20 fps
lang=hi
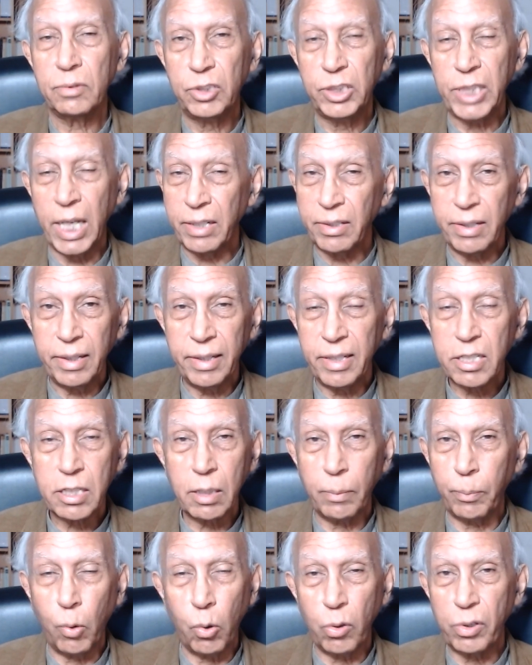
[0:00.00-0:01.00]
जनरली
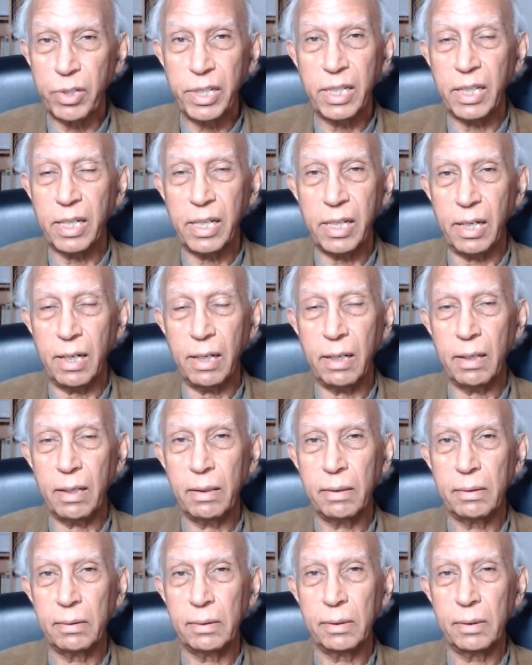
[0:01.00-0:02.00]
सपोर्ट नहीं किया
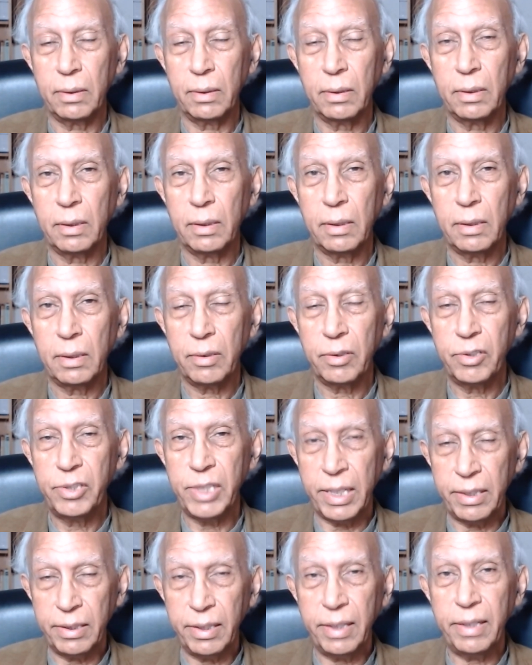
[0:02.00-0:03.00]

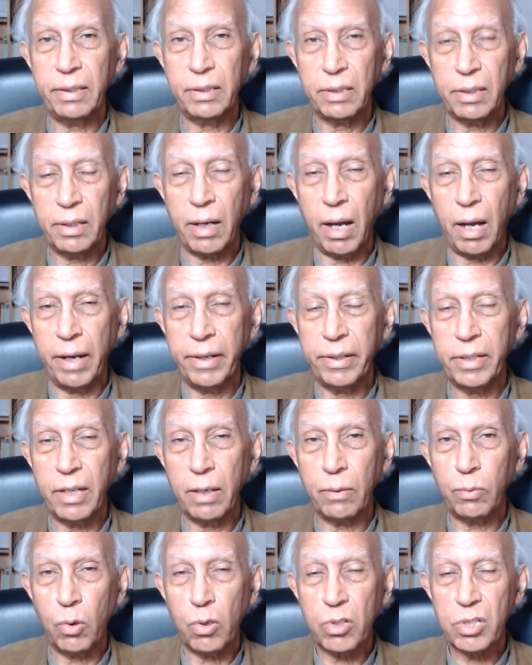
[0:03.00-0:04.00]
जनरली द
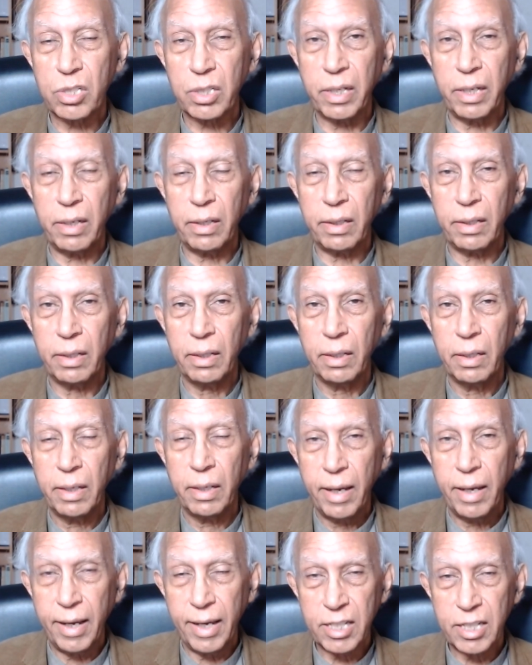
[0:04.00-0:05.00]
आइडिया वॉज के
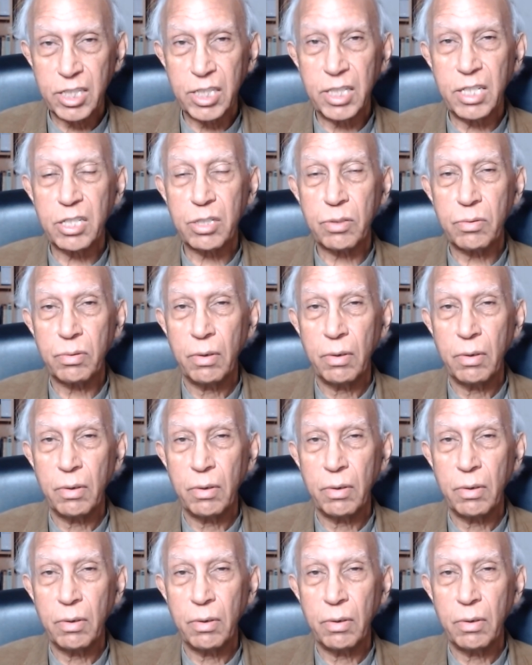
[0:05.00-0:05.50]
ऐसी